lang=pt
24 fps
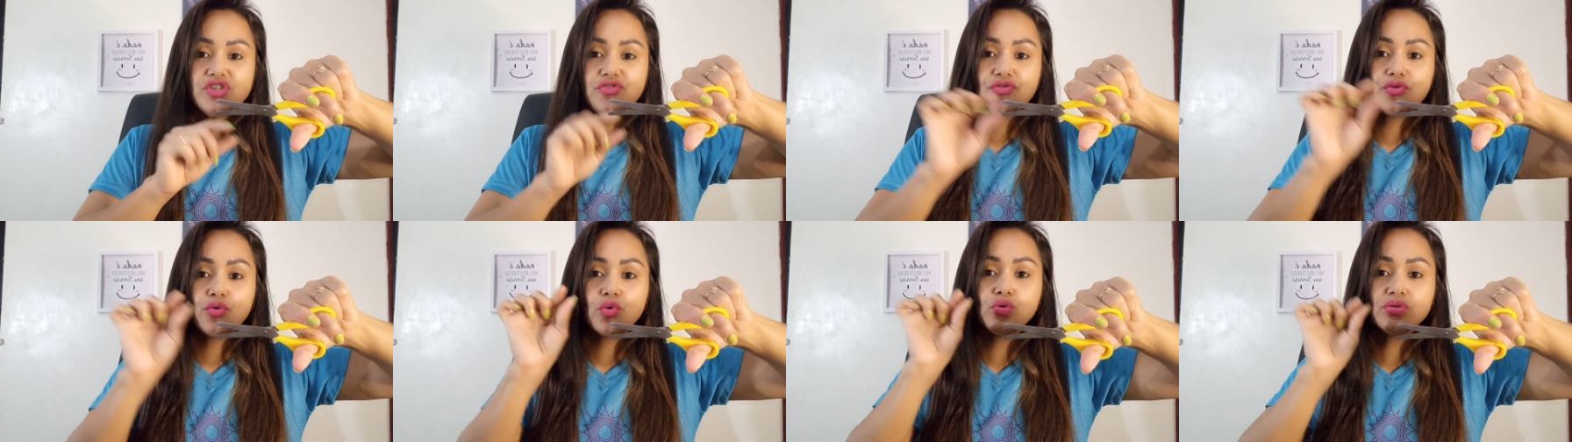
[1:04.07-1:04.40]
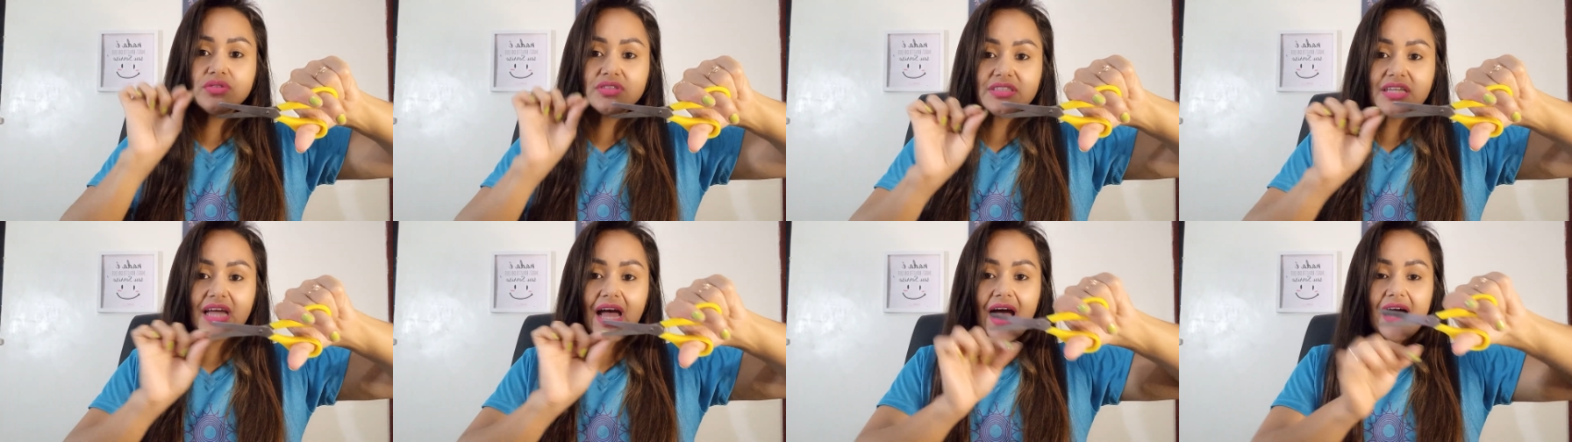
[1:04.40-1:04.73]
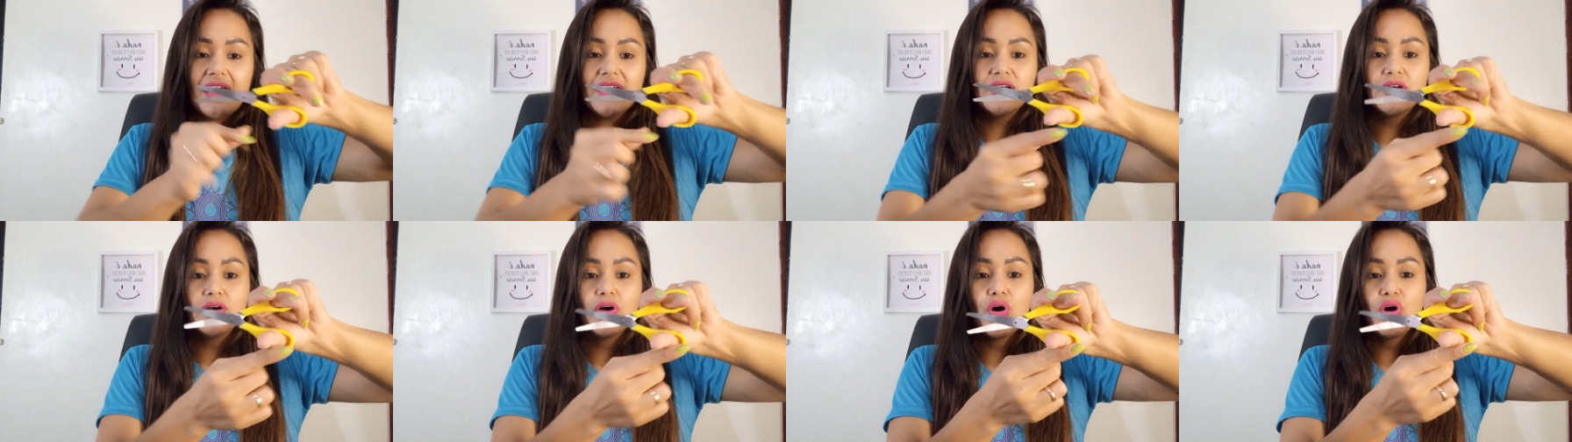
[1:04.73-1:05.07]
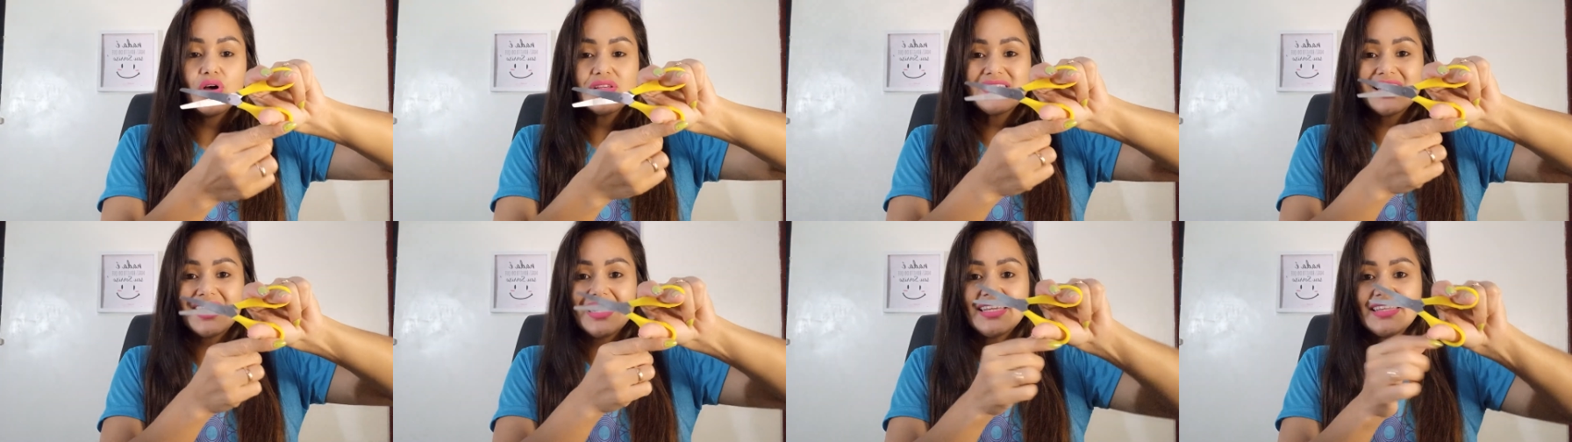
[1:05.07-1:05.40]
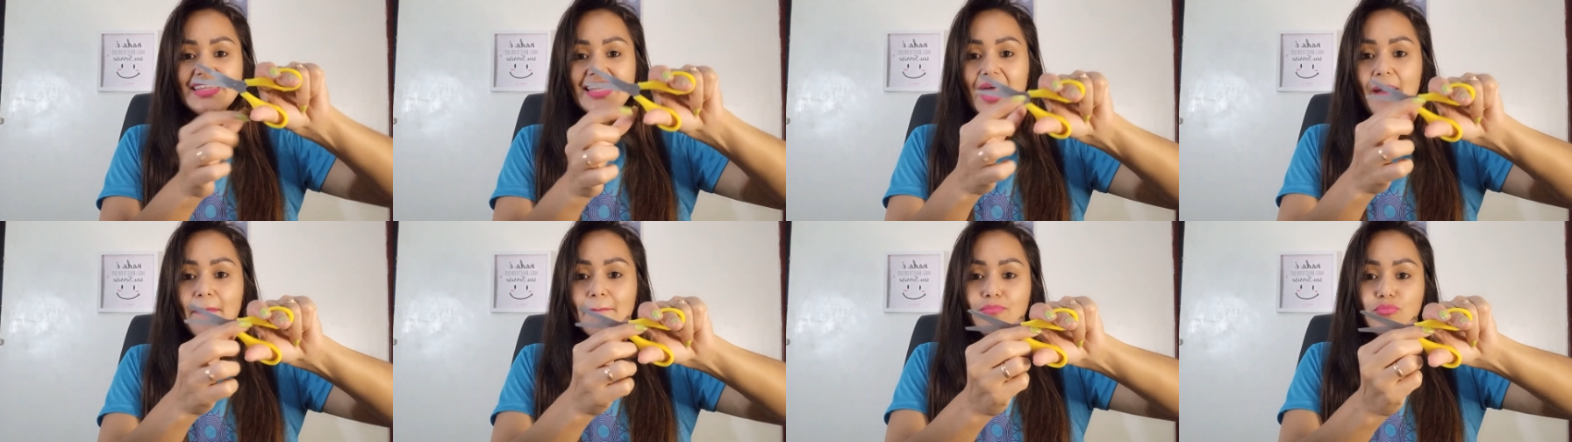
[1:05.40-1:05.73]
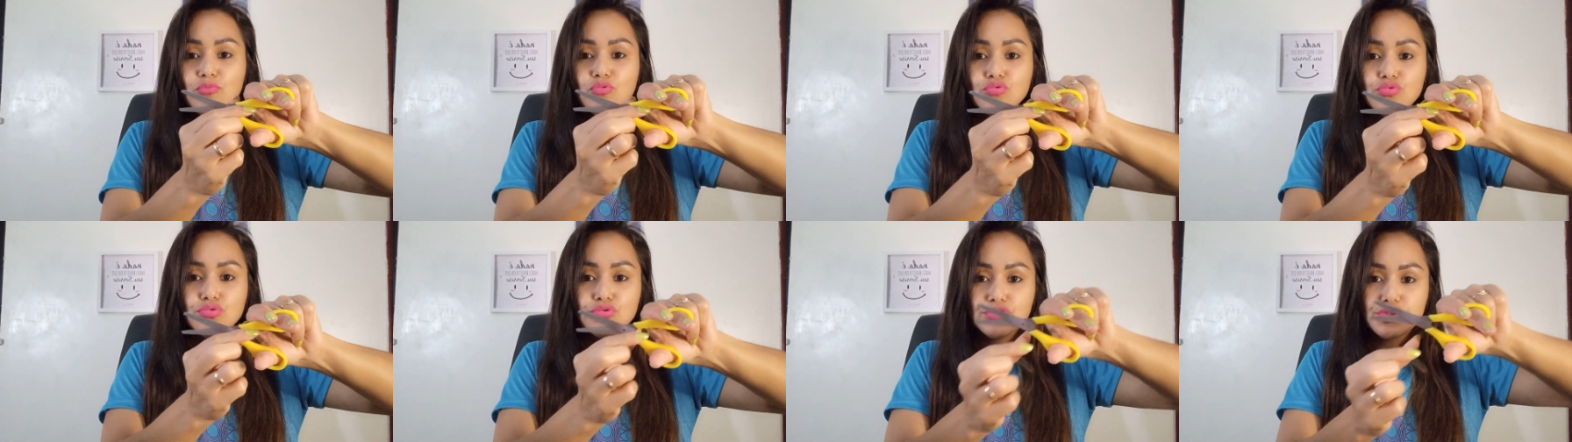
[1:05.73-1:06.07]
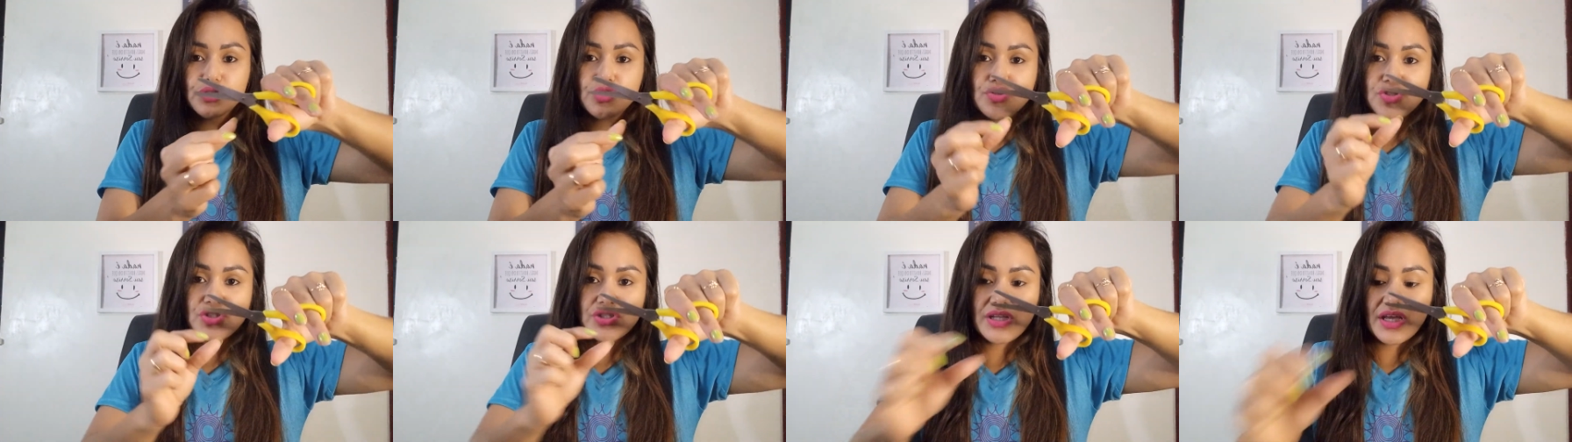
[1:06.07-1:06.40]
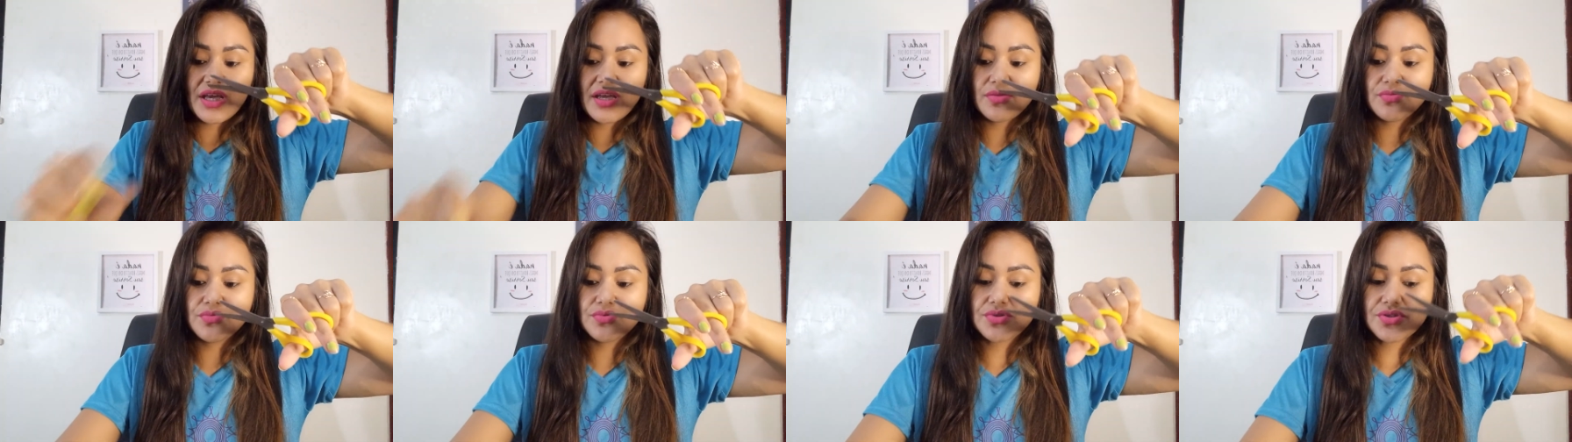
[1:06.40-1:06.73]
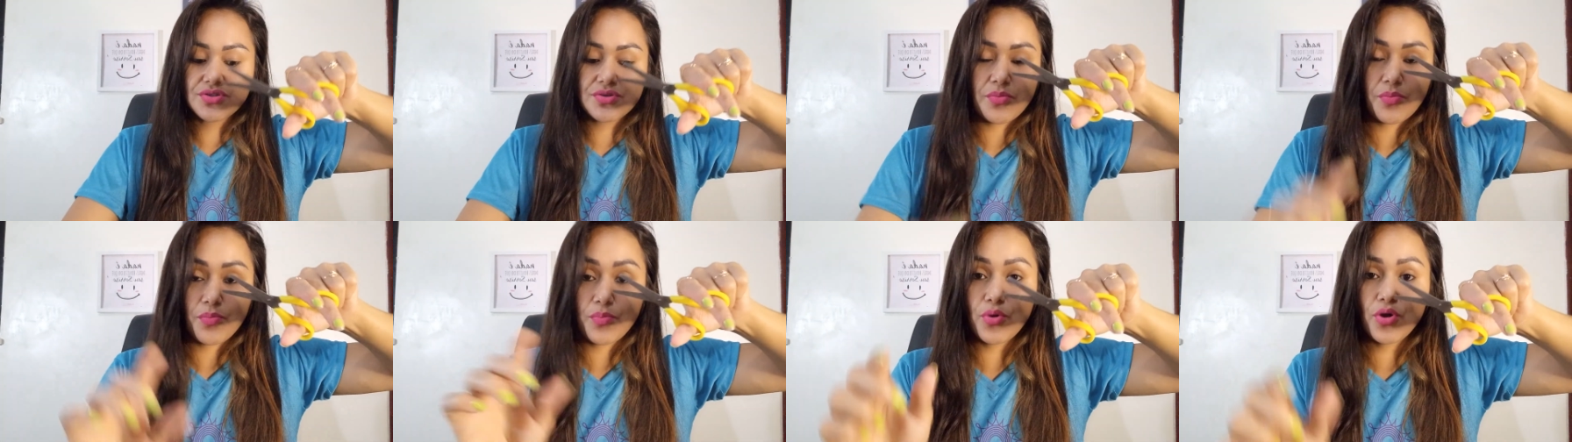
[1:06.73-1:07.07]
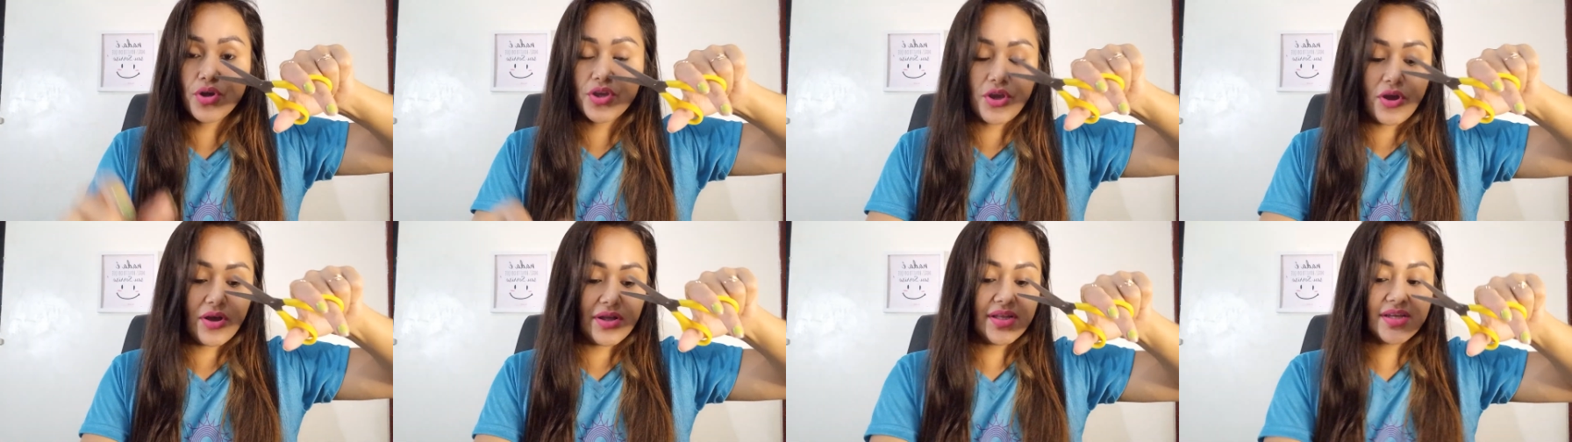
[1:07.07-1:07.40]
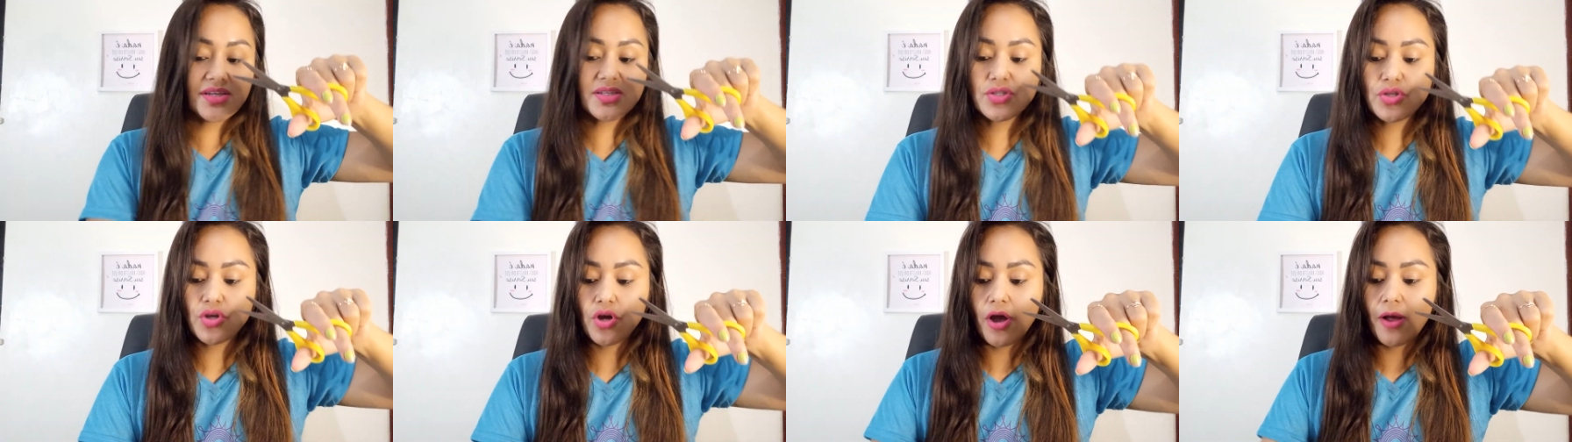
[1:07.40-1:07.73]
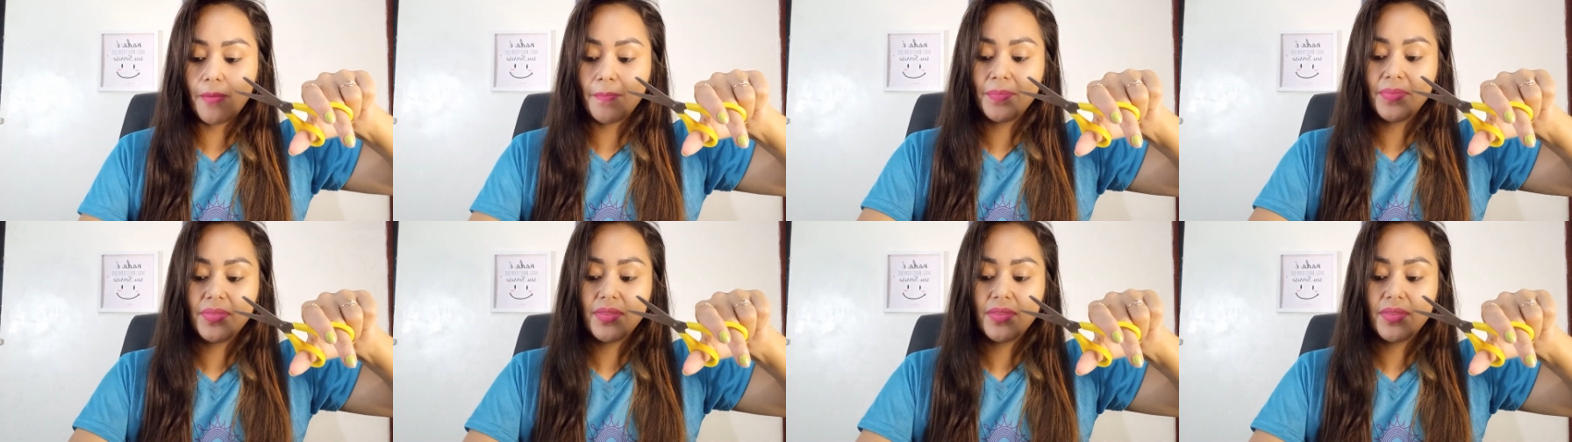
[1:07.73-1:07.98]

dificultar, ó, se ela entrar nos seus dedos, porque olha só,